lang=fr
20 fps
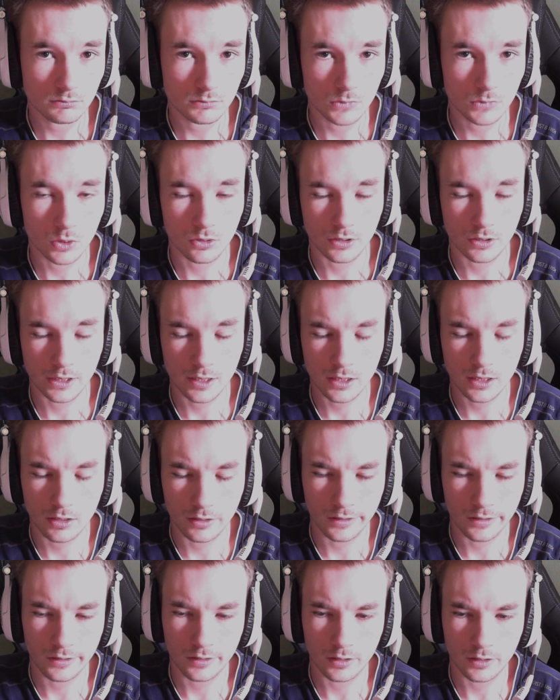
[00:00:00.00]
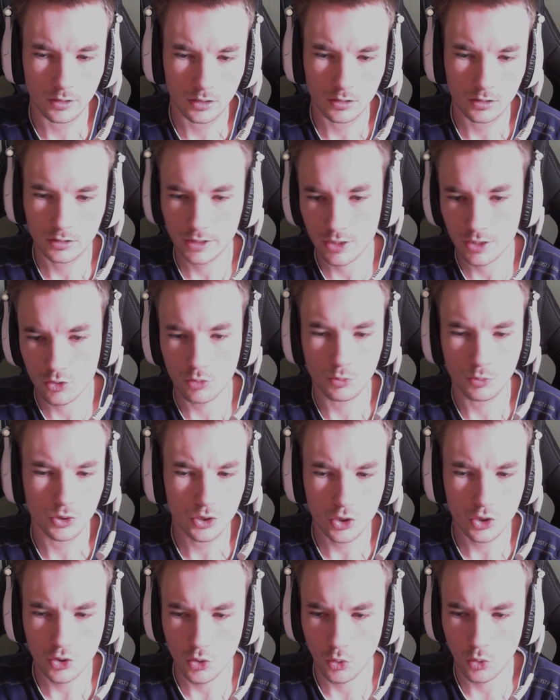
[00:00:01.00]
qu'on connaît, euh, caisse de
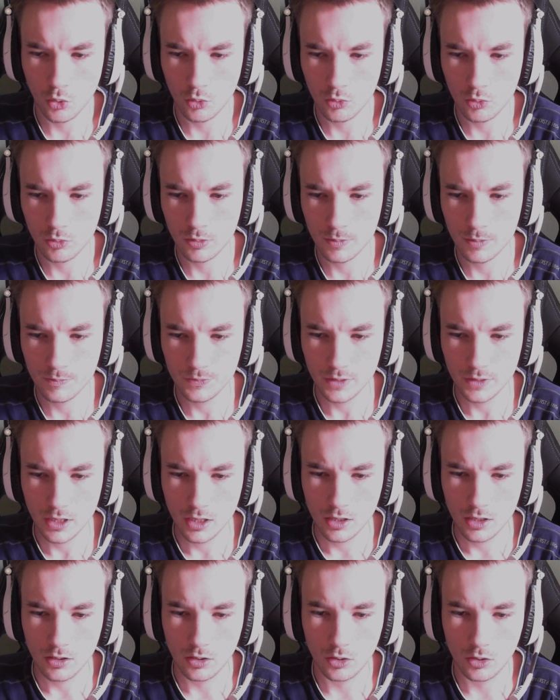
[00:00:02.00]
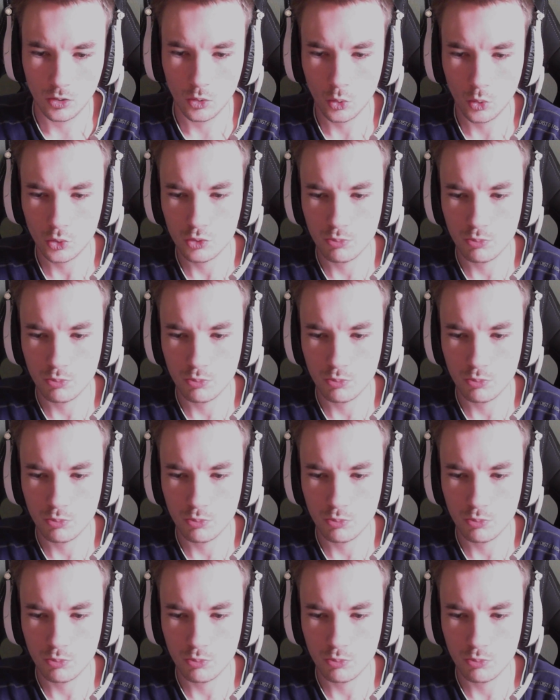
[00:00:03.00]
munitions, grosse